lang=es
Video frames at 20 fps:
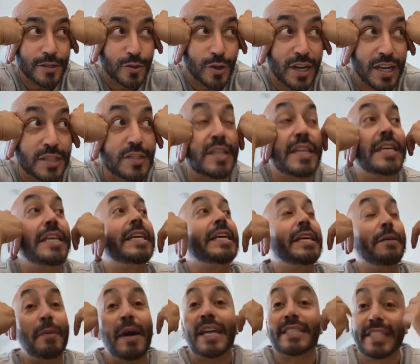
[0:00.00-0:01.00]
Entonces,
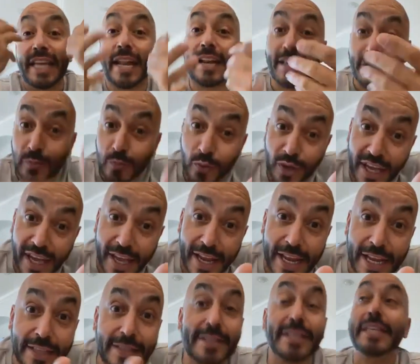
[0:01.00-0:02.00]
y, y va hacia las
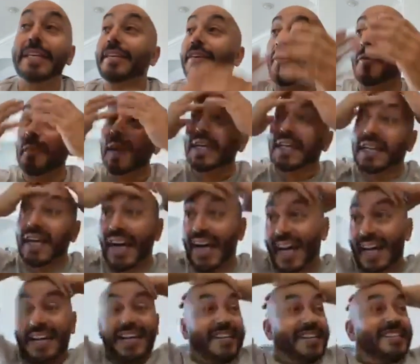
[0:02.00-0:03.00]
mujeres oh my
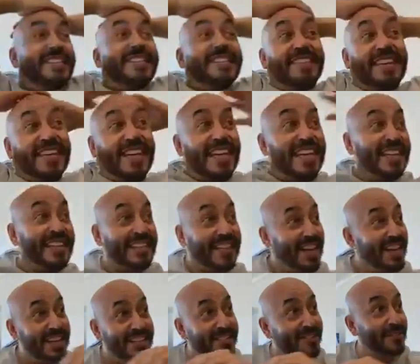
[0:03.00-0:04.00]
God, se va a
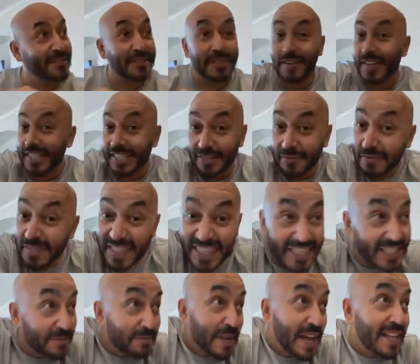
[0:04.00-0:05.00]
calentar esto, se va a hacer un
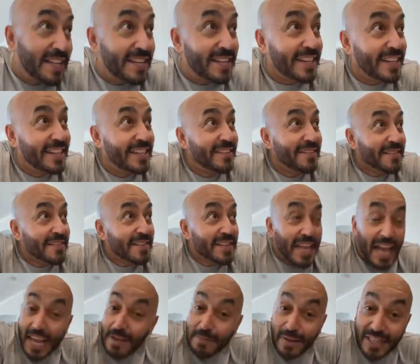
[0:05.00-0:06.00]
desmadre.
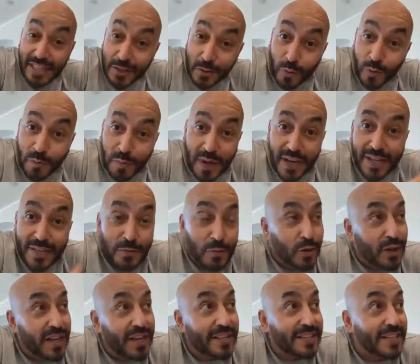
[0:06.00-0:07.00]
Ahí me disculpan las
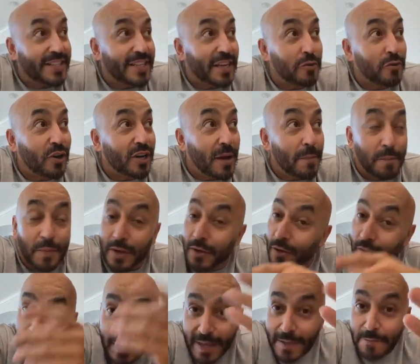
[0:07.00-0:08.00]
mujeres y se enojan,
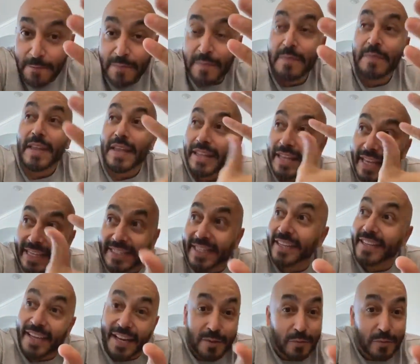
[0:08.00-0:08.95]
pero es que